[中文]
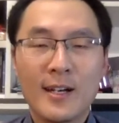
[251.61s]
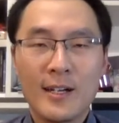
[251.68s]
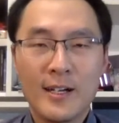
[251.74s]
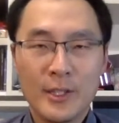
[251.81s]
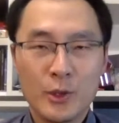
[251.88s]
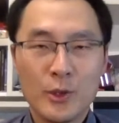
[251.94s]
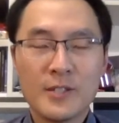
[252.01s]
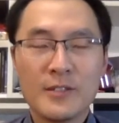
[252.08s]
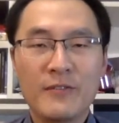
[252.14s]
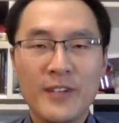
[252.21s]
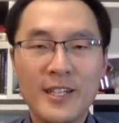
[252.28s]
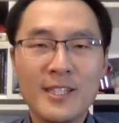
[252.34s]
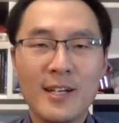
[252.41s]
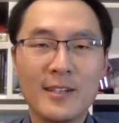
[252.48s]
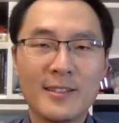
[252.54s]
可以说是
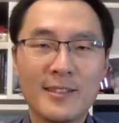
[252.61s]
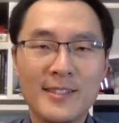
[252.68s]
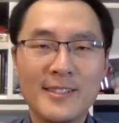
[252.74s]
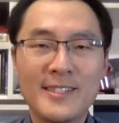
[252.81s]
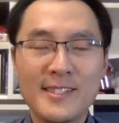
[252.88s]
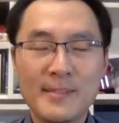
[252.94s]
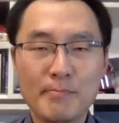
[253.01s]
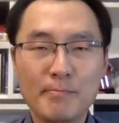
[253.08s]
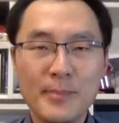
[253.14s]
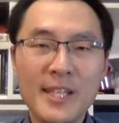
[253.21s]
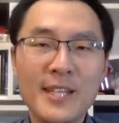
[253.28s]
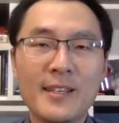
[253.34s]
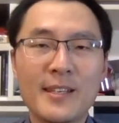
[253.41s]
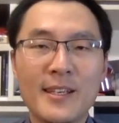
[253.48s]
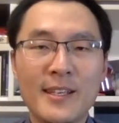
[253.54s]
非常的紧
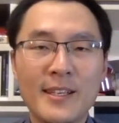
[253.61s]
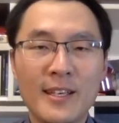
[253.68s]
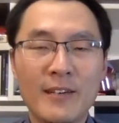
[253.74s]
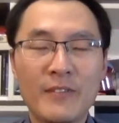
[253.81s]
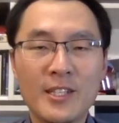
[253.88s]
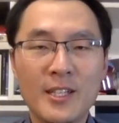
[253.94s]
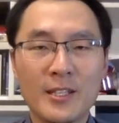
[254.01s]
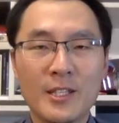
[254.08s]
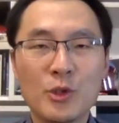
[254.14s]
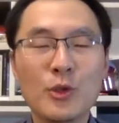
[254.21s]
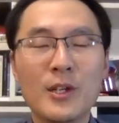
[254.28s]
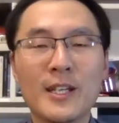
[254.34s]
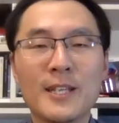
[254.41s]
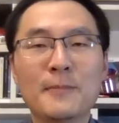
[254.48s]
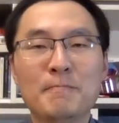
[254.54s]
密，也非常的顺利。